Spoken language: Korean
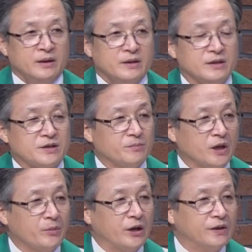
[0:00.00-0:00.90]
이쯤
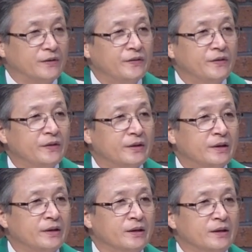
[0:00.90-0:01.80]
되면
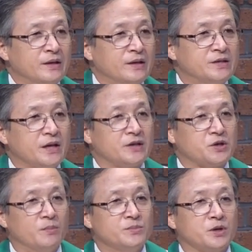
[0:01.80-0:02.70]
이제
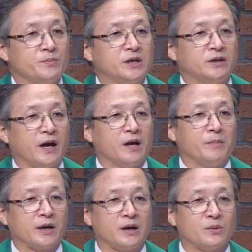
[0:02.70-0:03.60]
점점 기대할
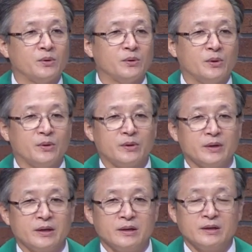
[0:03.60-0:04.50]
만하고
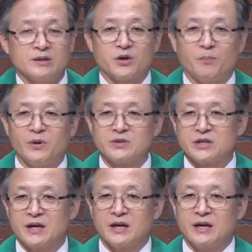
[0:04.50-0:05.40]
첫
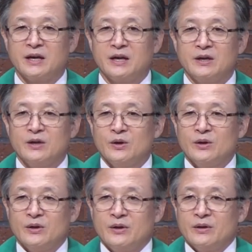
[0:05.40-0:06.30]
번째
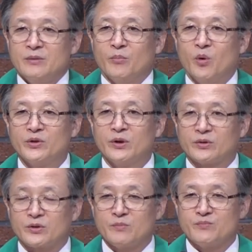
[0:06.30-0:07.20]
모든
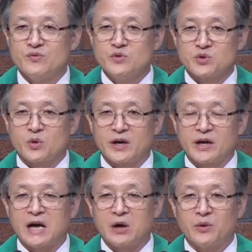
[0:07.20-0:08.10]
것들을 풍족하게
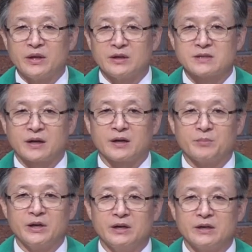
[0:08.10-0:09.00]
갖고 있는
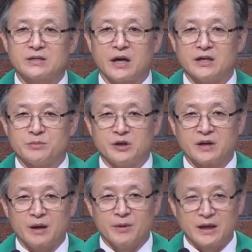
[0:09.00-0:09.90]
사람이 자기 집을
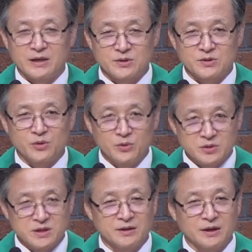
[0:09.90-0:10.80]
개방해서
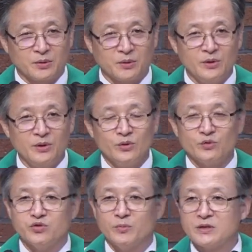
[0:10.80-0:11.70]
선교센터로
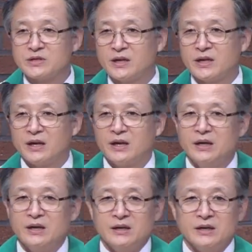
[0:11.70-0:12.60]
두 번째
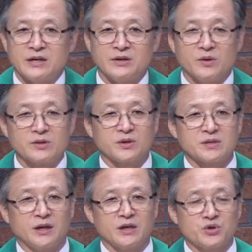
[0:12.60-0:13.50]
이제 영적
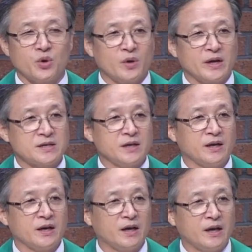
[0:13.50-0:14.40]
세계 초월의 세계